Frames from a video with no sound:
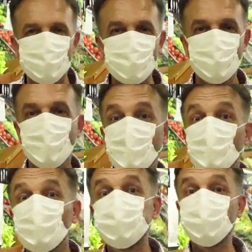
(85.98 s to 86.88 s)
işi.
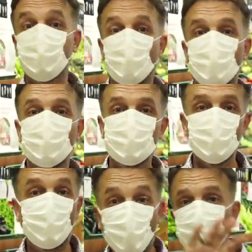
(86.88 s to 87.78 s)
Burada
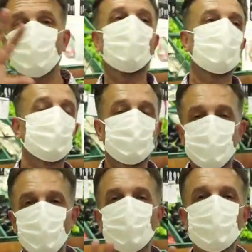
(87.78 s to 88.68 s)
bu Bağcılar
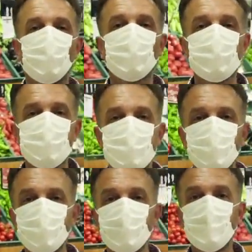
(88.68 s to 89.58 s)

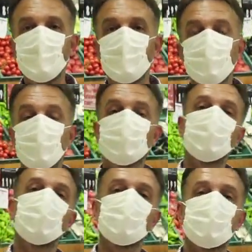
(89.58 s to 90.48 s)
bölgesinde çok
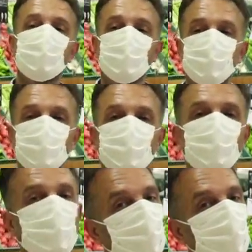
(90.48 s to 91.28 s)
Bulgaristan göçmeni var